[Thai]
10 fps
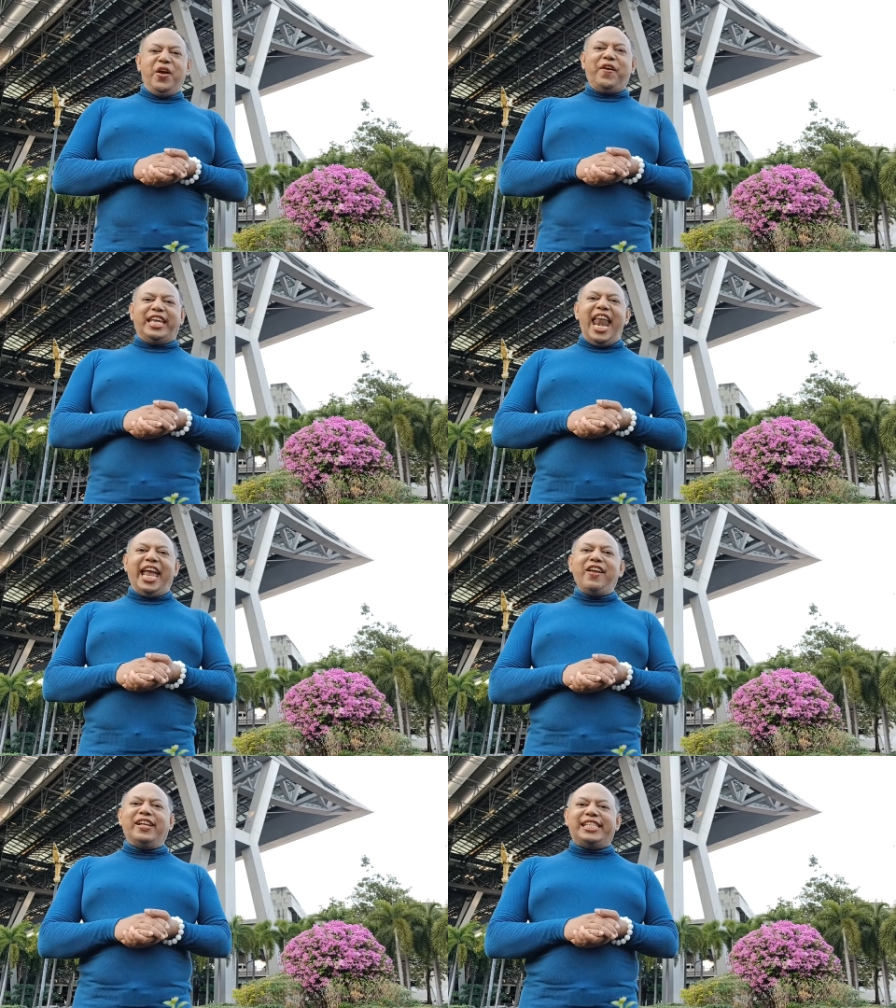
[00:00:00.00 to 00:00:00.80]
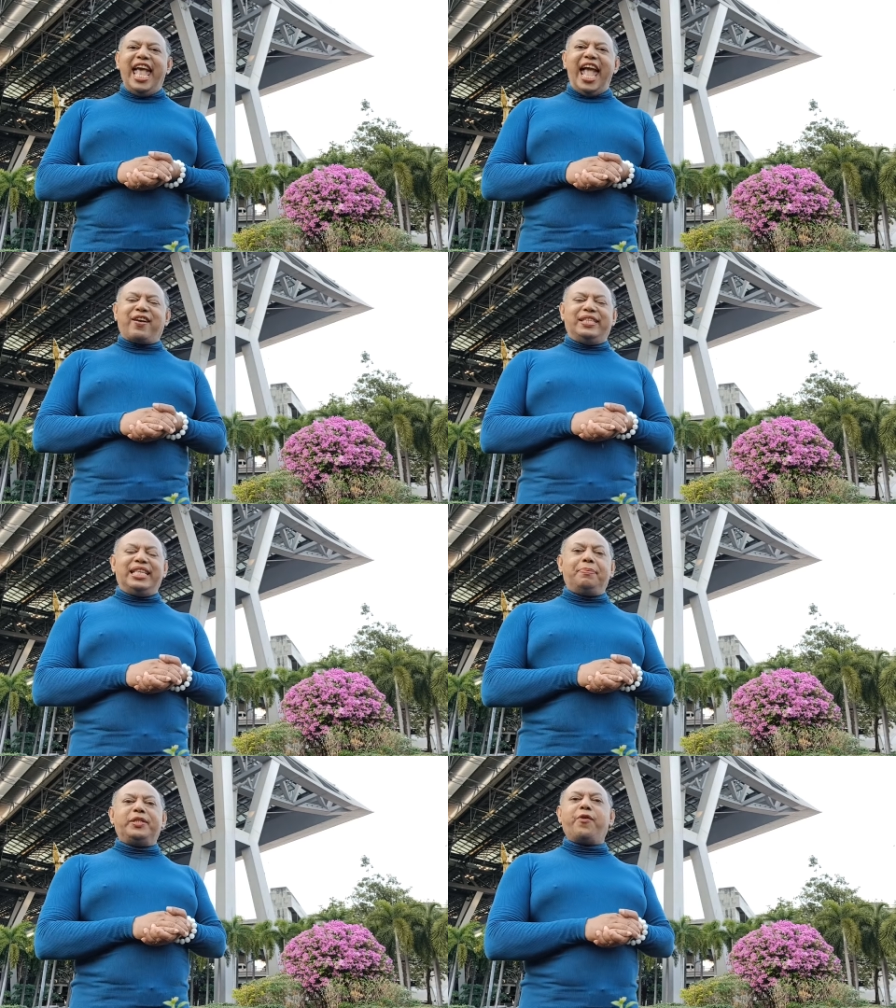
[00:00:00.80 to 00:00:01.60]
กดไลค์ กดแชร์กด
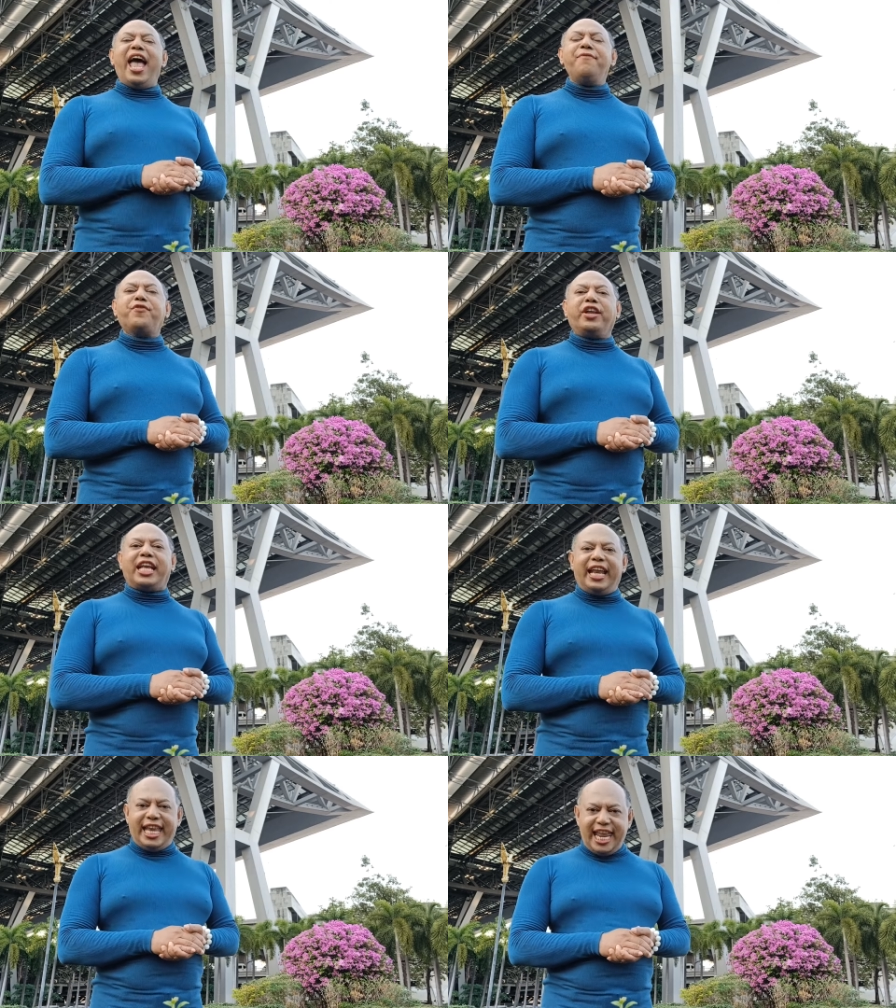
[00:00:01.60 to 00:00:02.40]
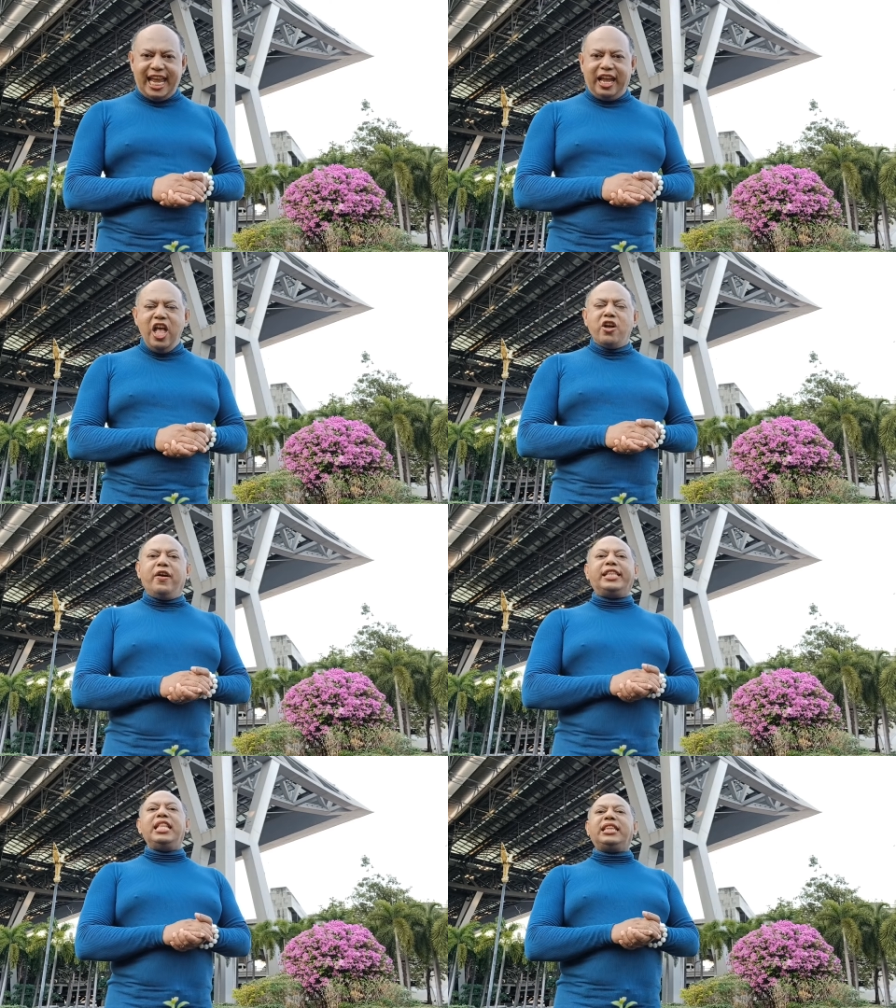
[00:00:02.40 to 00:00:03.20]
subscribe กดกระดิ่งก
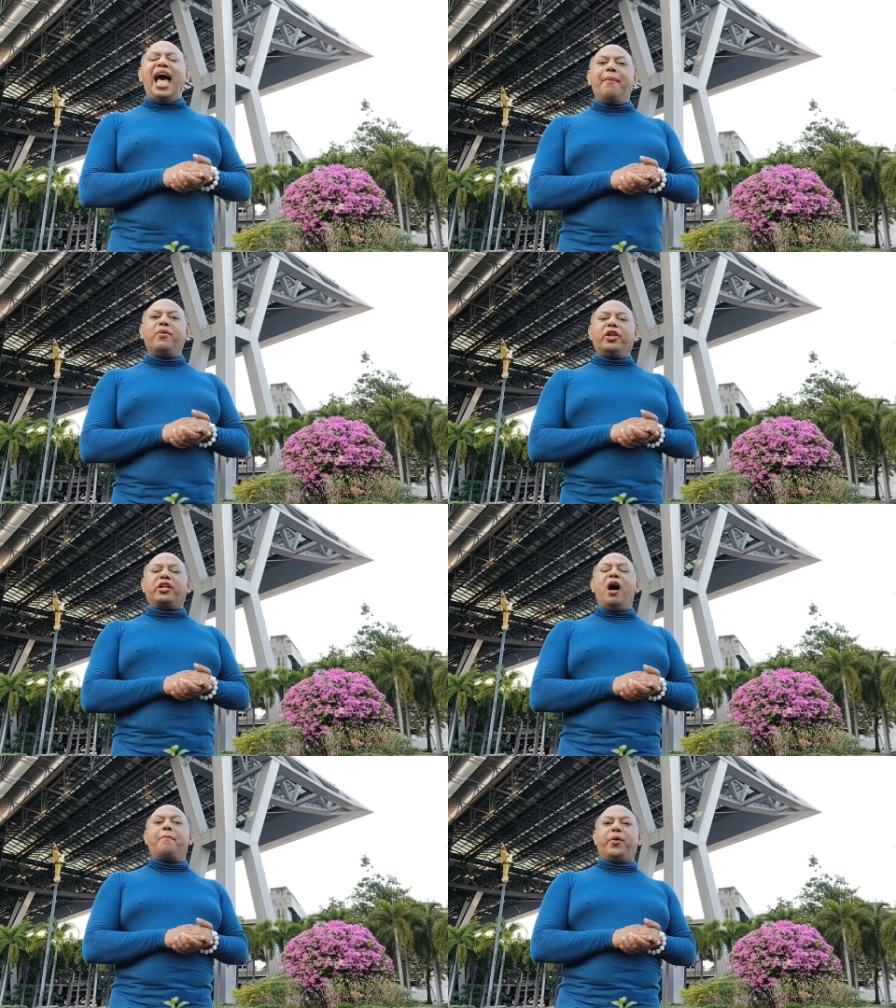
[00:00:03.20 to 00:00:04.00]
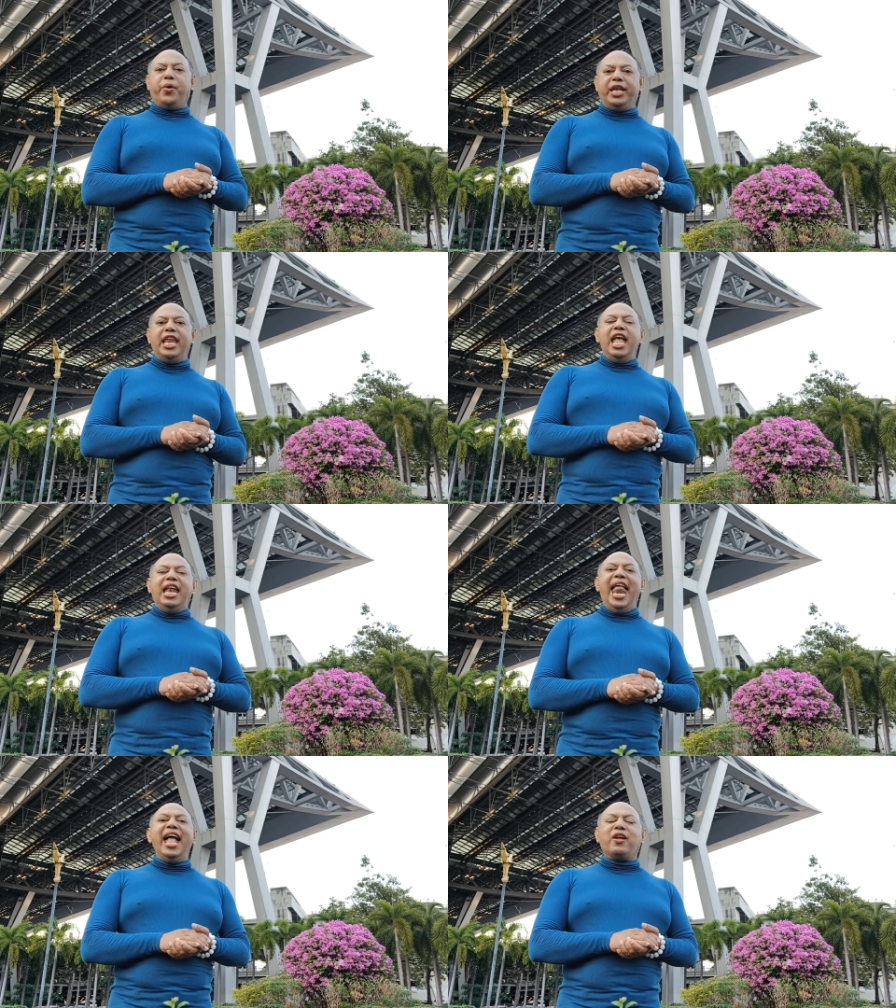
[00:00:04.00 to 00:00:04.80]
ดติดตามกดขอบคุณ
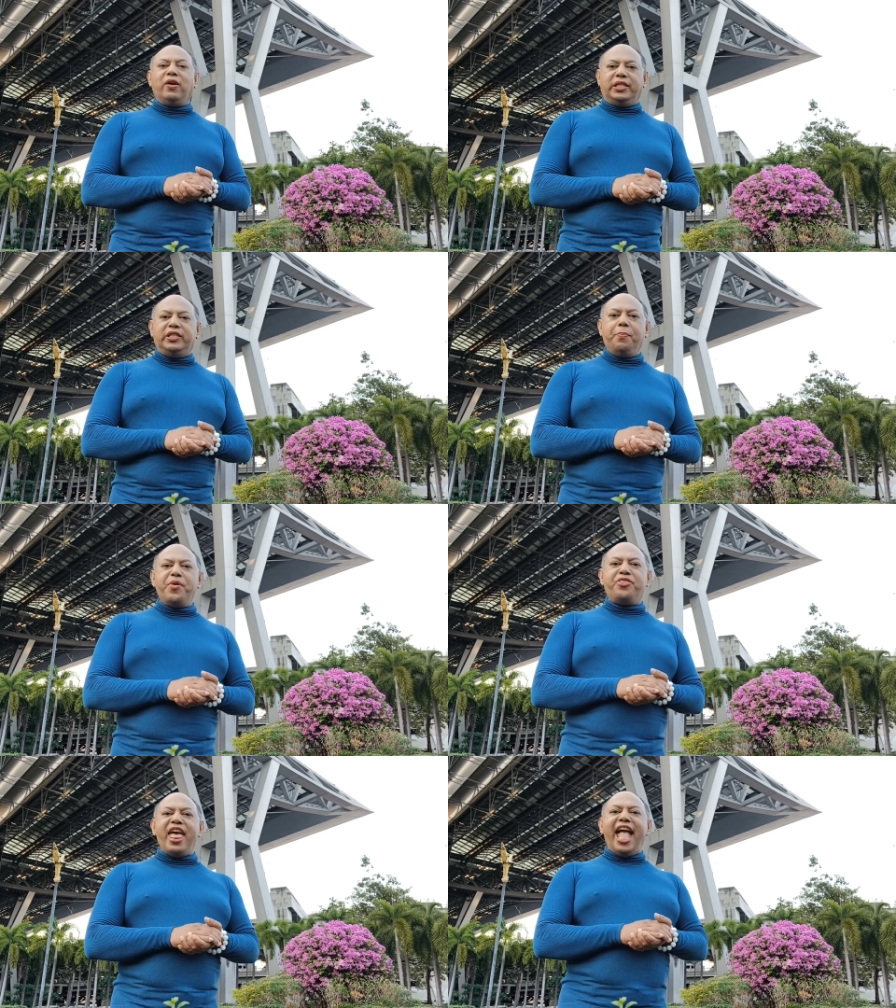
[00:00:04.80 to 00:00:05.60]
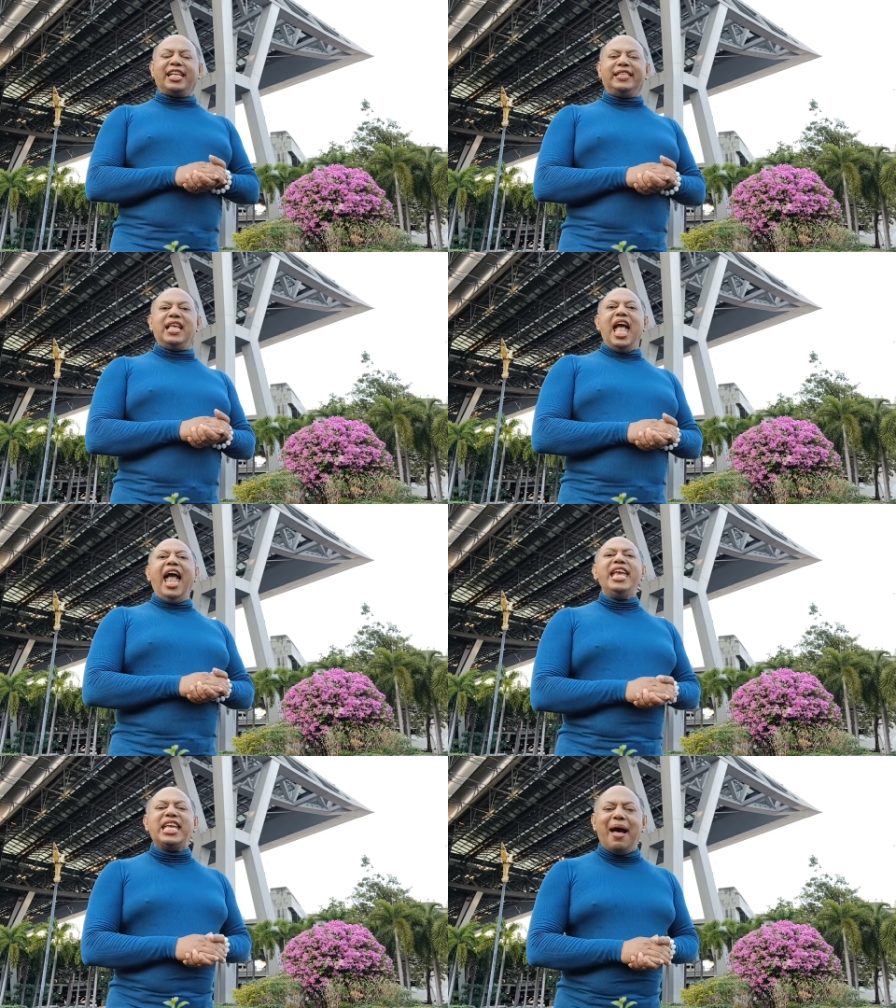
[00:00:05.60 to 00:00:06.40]
และกดซุปเปอร์แรง
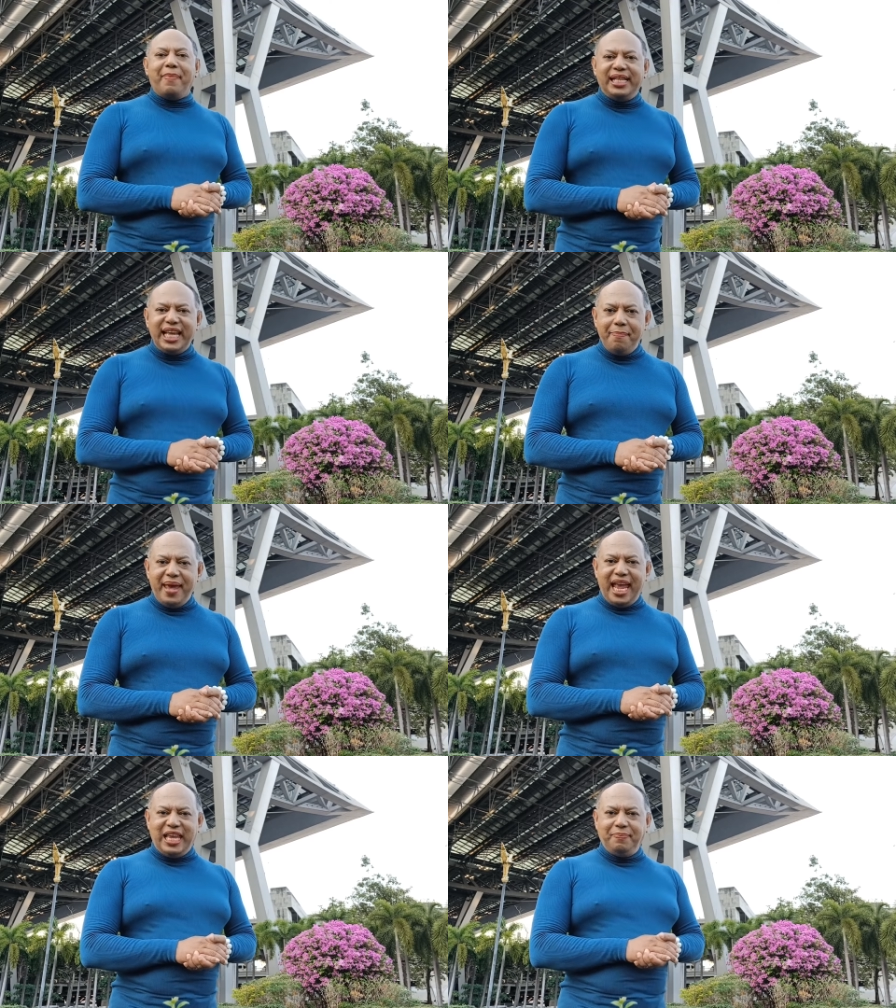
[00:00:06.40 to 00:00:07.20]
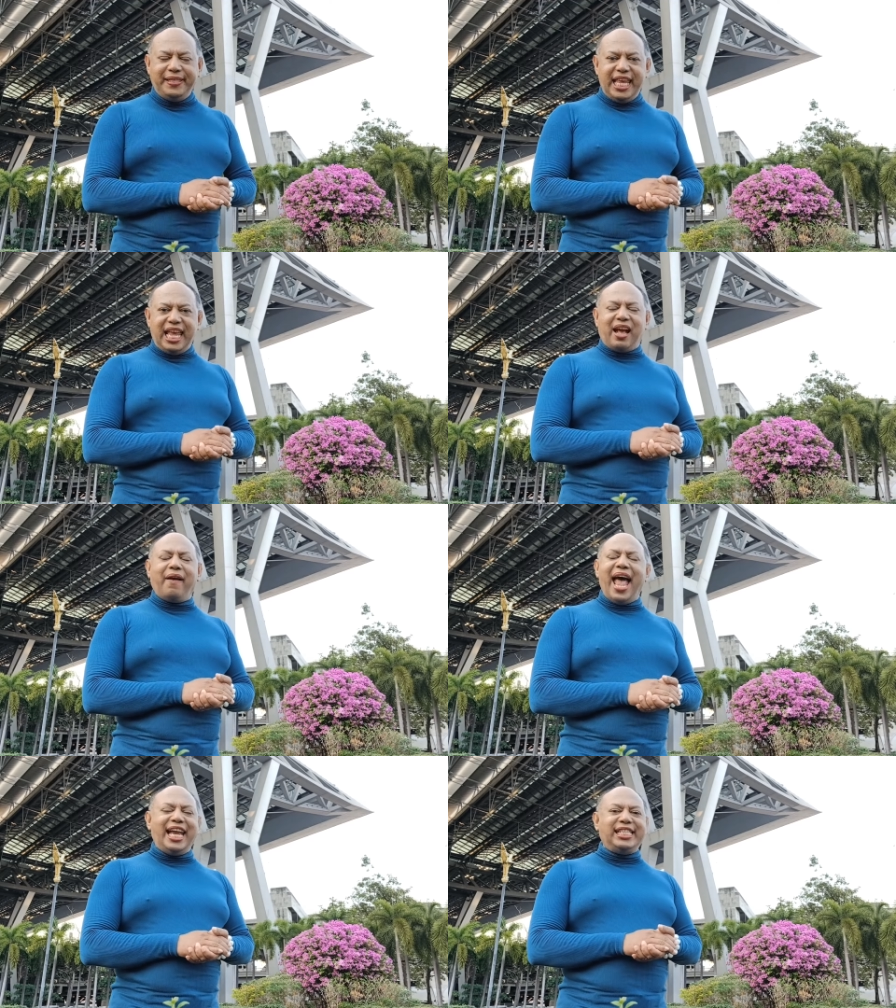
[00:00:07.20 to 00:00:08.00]
ให้กับอาจารย์เบยิปซีใค
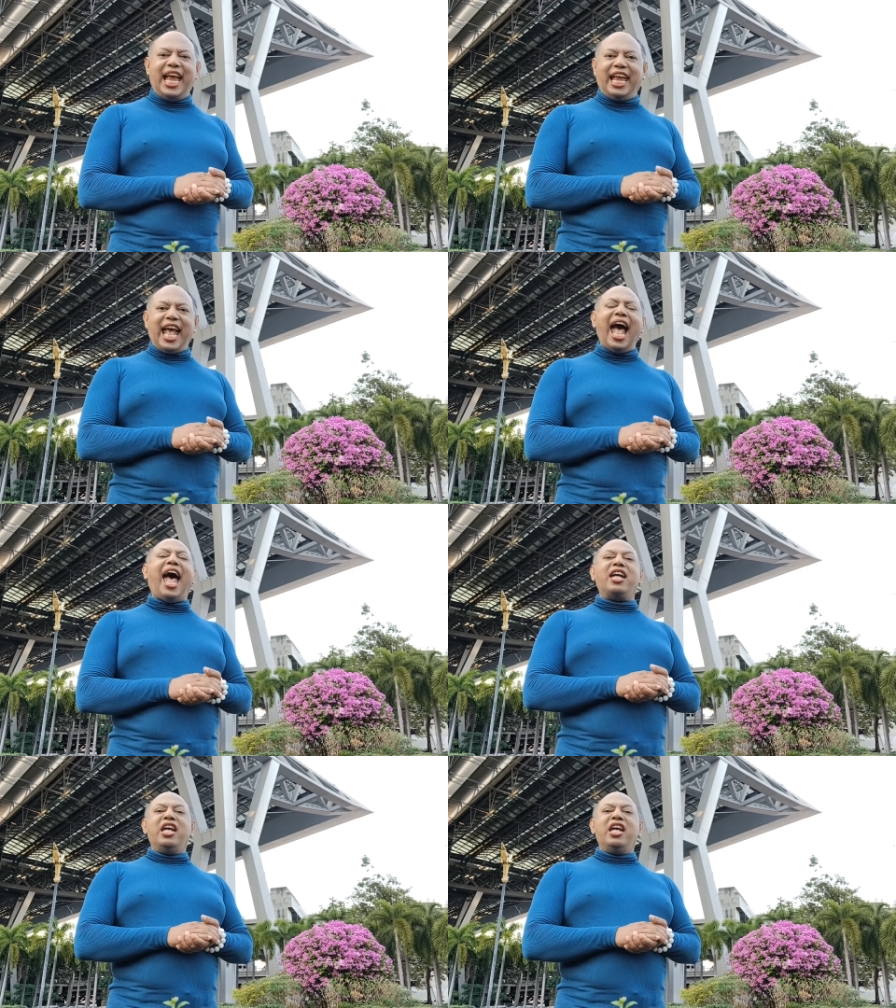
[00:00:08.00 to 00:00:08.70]
รใจค่ะ